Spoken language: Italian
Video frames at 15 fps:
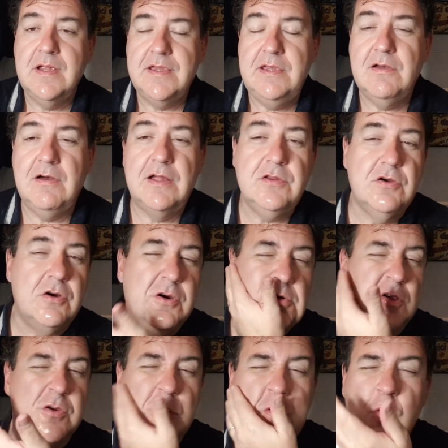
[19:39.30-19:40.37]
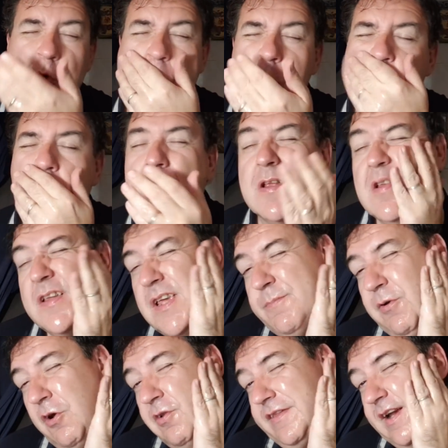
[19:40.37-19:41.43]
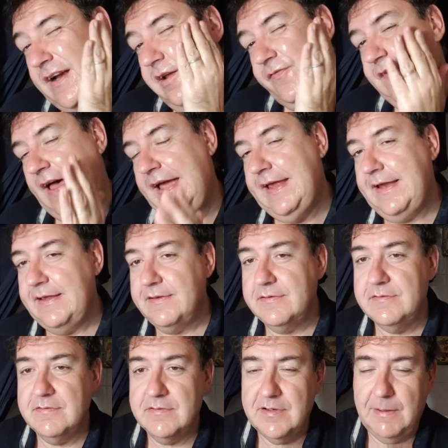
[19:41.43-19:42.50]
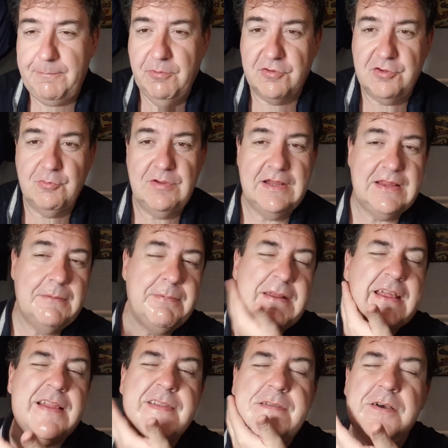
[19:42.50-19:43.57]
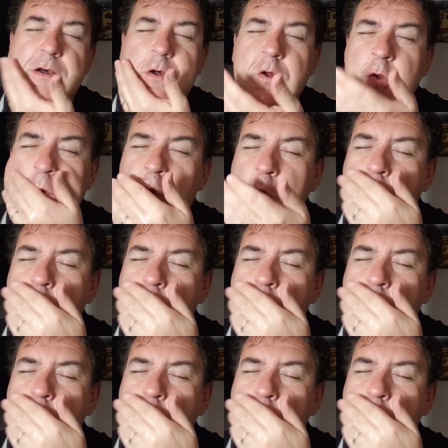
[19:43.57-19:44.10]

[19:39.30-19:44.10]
Io adoro i prodotti della Fine rapporto qualità-prezzo